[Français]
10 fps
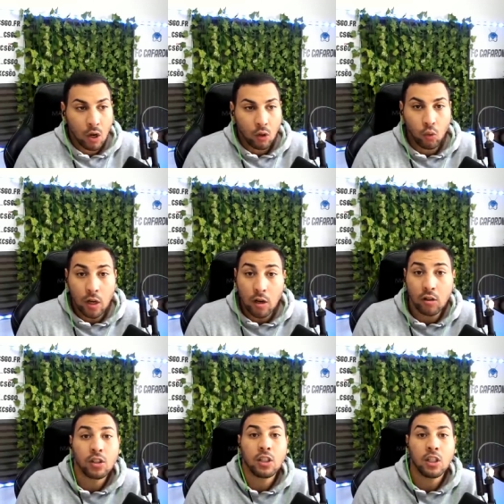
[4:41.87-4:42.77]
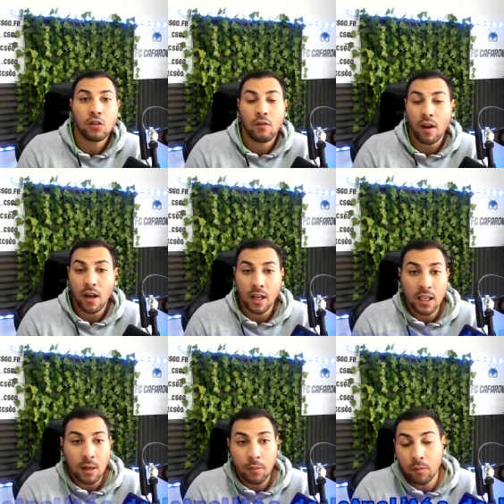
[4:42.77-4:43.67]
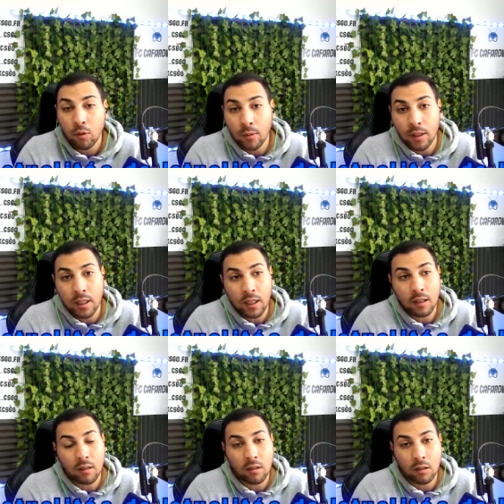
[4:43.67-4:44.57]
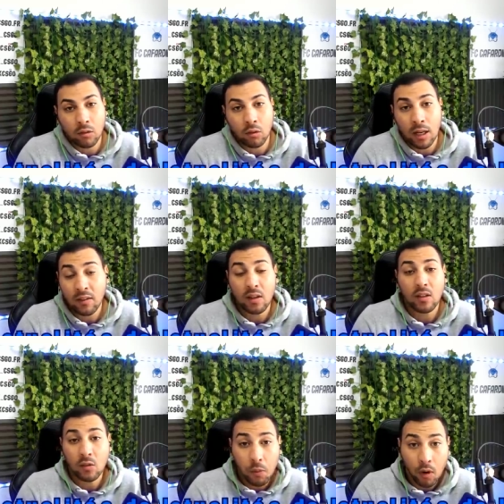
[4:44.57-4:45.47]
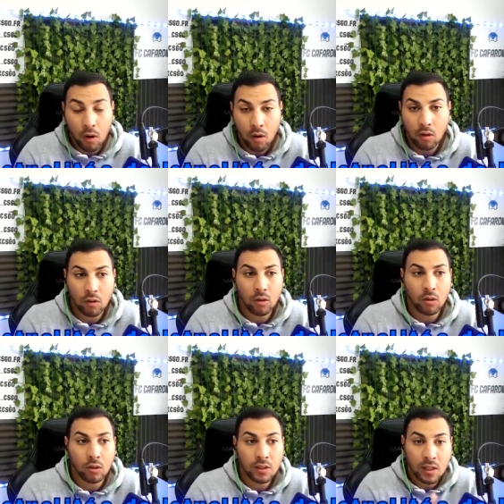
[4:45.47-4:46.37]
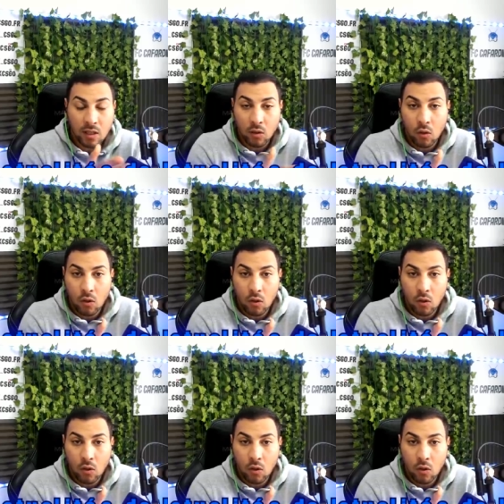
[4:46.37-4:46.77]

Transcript: Tous les lundis, je vais faire un récap hebdomadaire euh, de la scène e-sport, euh, CSGO